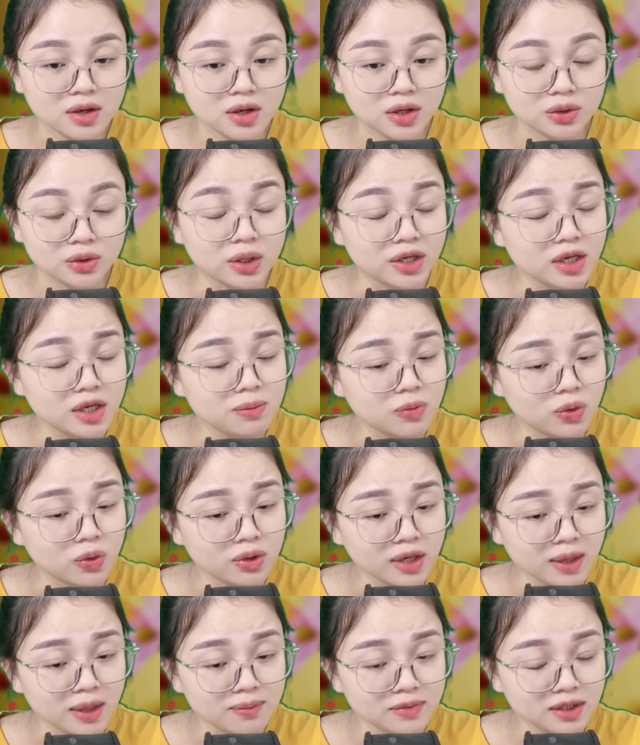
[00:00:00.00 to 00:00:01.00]
Thuyền đi bốn
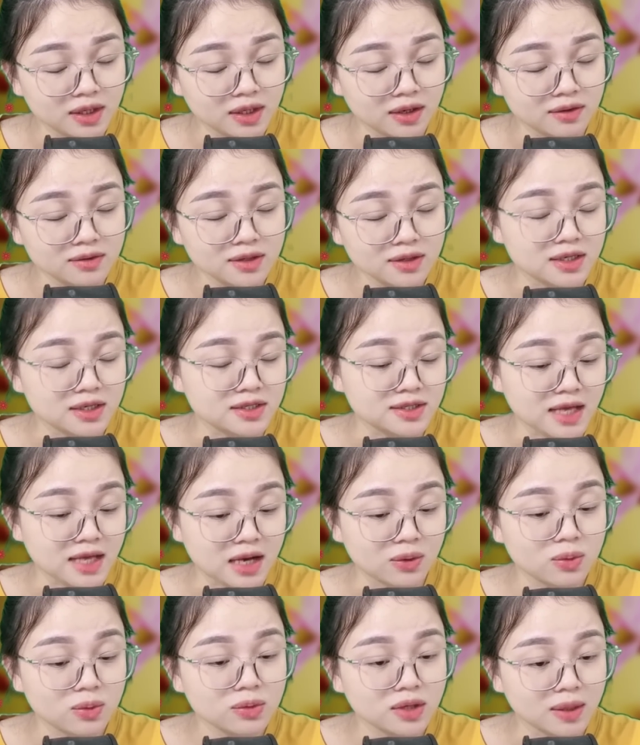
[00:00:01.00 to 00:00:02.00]
năm tiếng, gần sáng
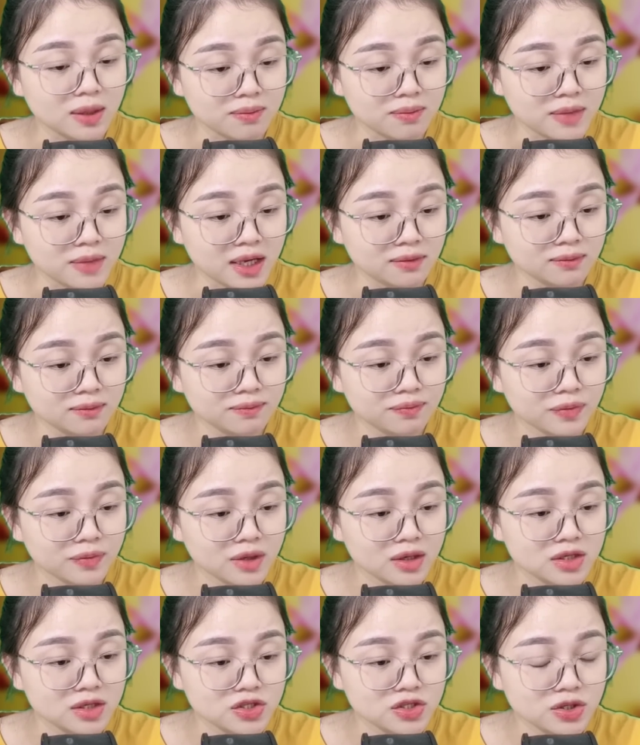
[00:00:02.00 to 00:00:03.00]
cũng cập bến.
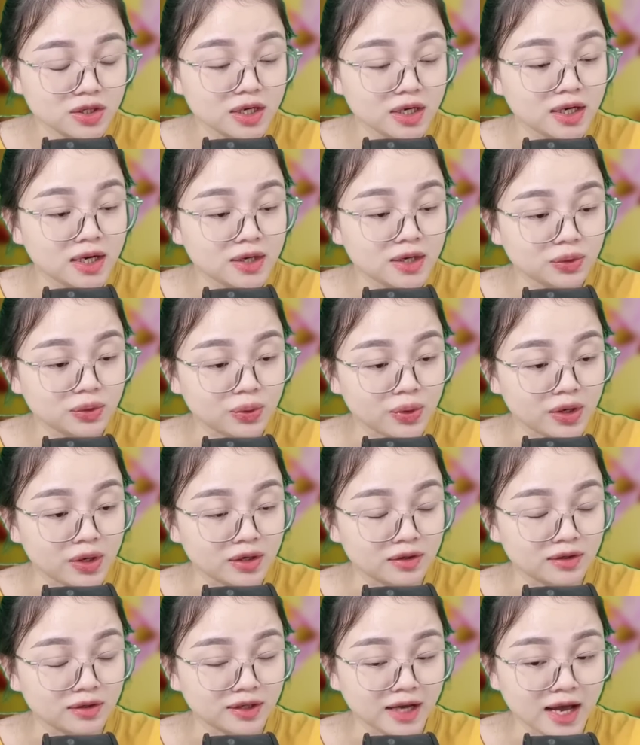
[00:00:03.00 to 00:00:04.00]
Trước khi lên
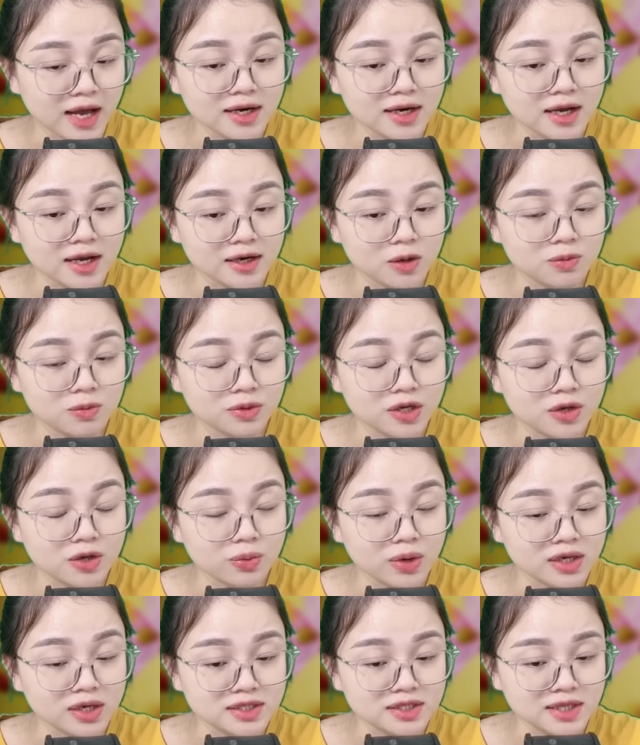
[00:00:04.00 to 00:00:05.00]
thuyền, gã đàn ông kia
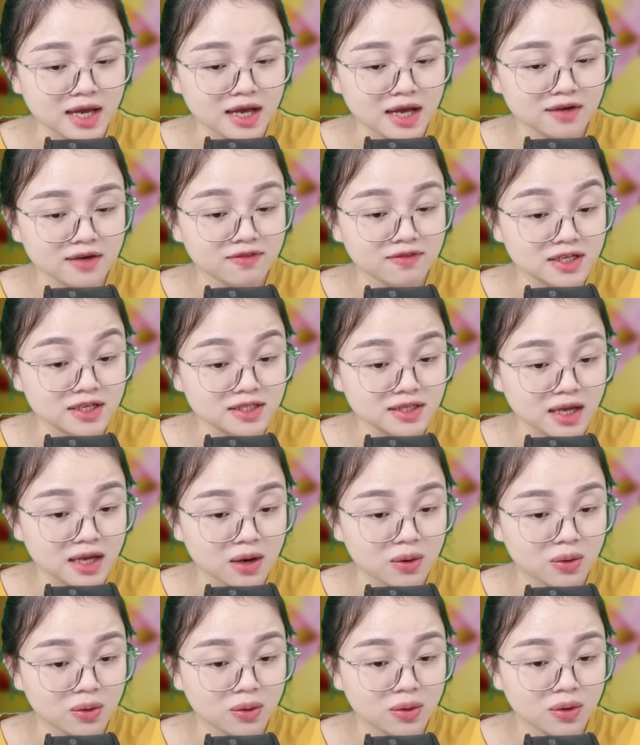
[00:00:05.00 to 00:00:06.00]
quan sát phía
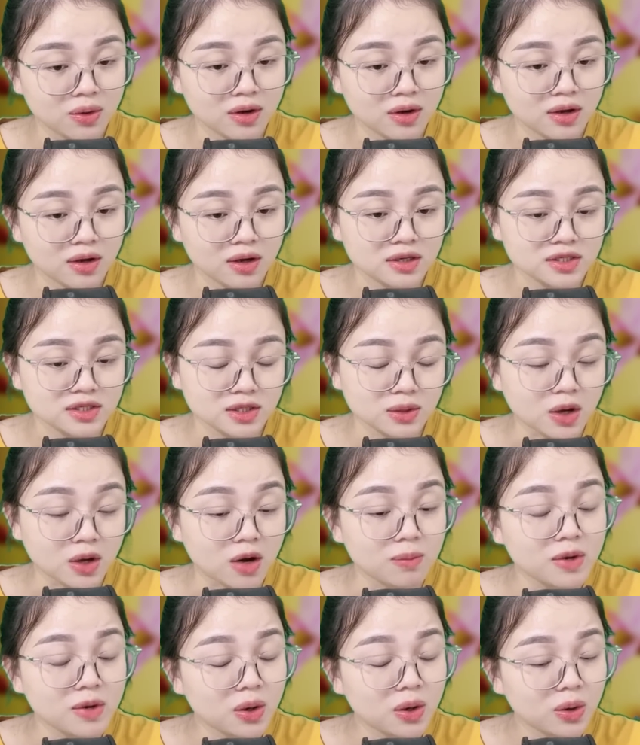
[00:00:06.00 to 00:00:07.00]
sau, sau đó
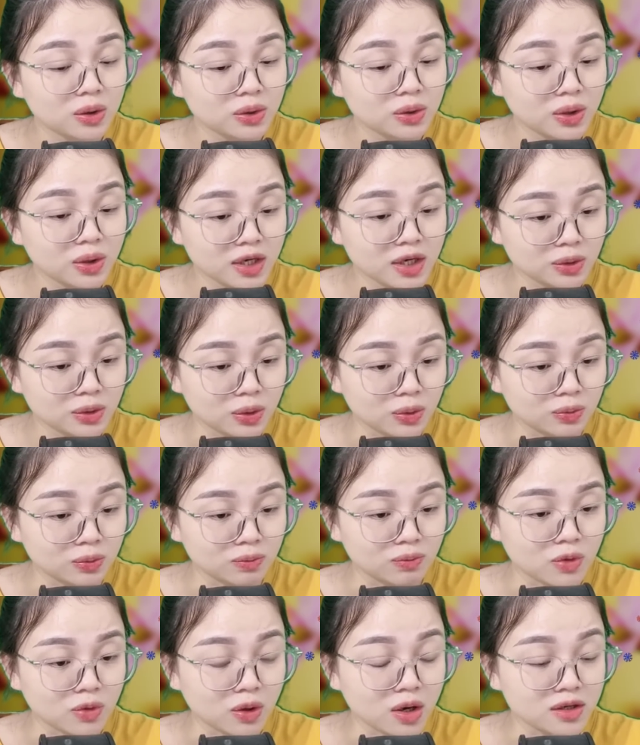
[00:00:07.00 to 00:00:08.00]
mới lôi tôi lên thùng
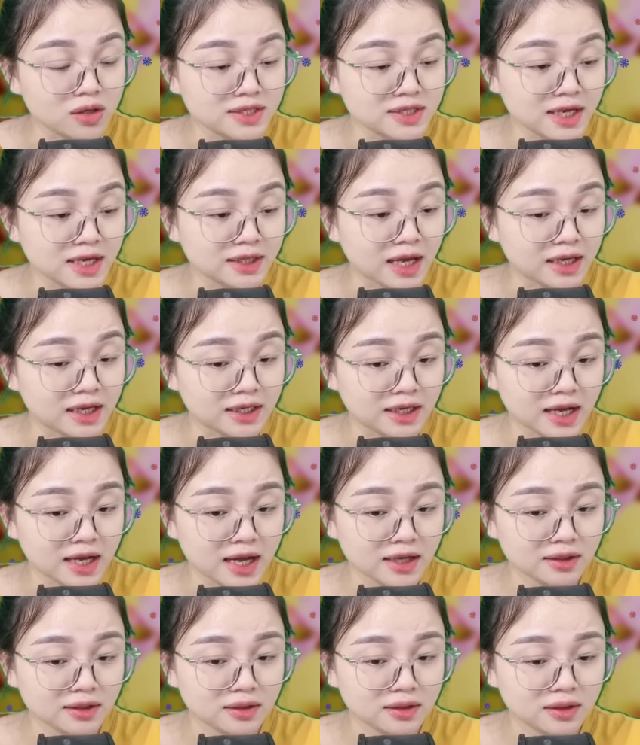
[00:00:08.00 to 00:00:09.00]
một con xe tải
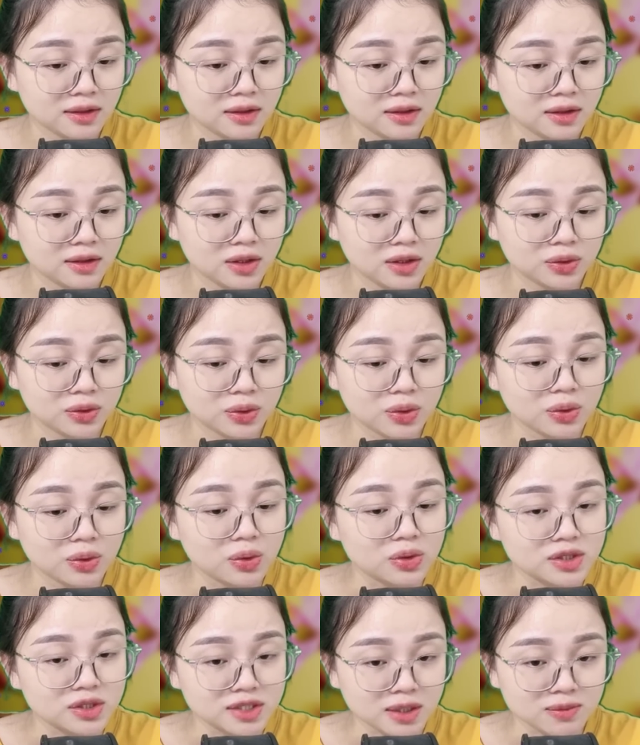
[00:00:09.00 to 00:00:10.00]
khác. Tôi
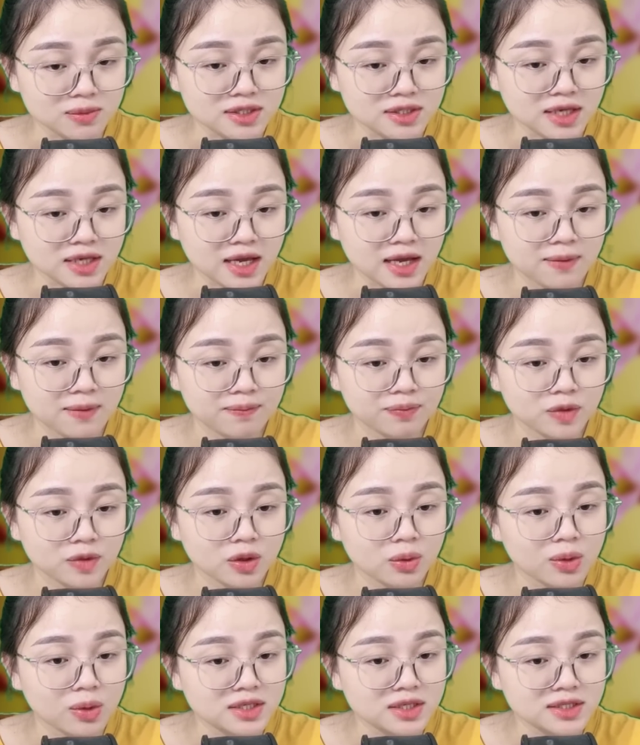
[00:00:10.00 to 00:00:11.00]
ngồi trong xe,
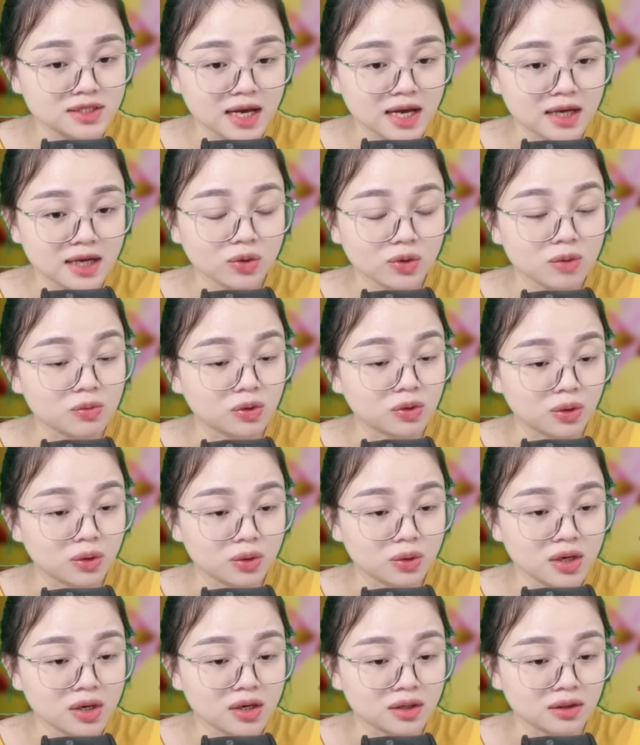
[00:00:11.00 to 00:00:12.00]
quan sát qua một lỗ
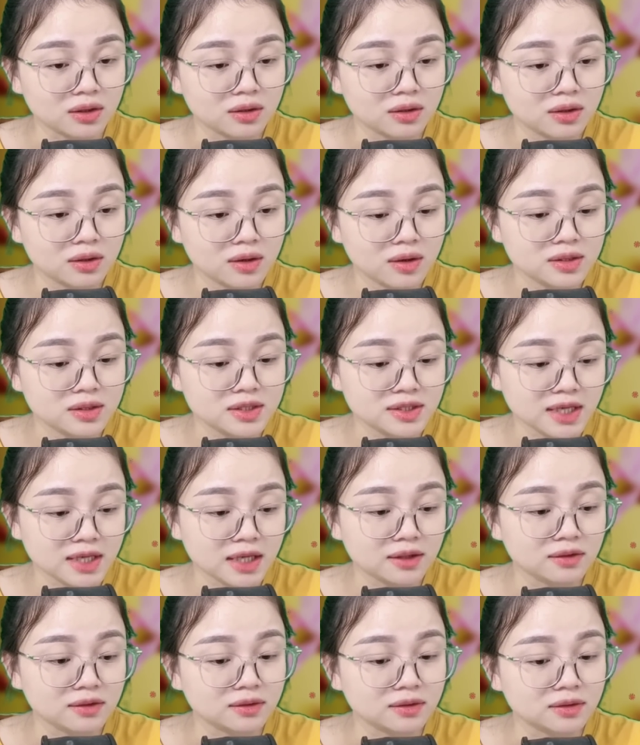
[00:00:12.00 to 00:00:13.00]
hở. Xe
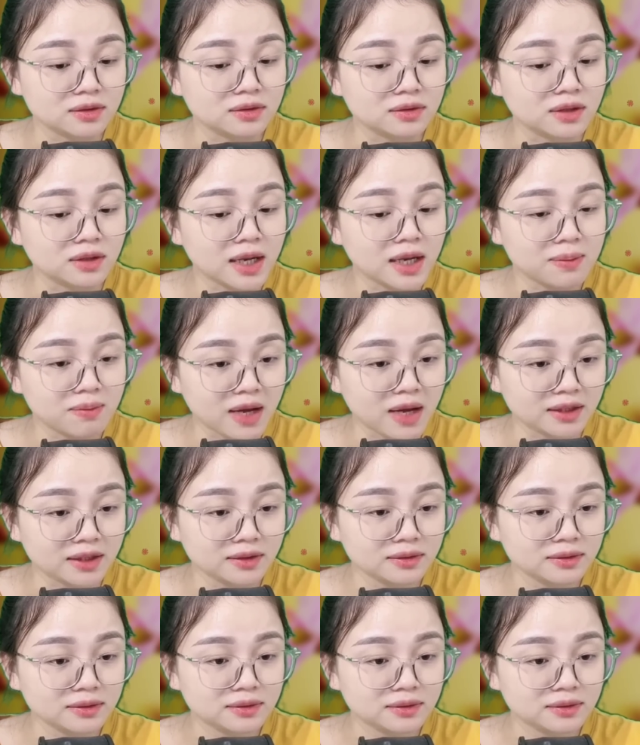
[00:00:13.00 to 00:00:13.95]
từ từ lăn bánh.